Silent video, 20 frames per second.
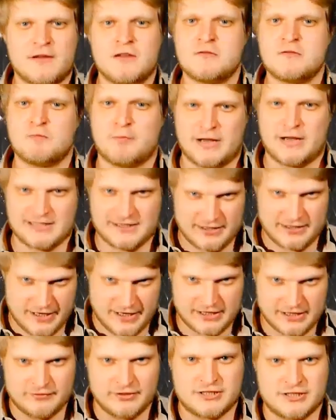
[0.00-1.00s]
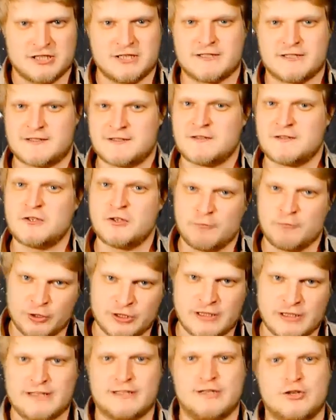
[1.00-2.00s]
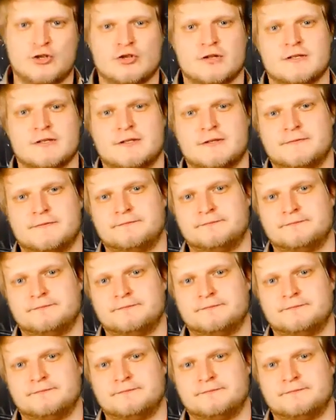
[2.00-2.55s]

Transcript: – последовательность и методичность.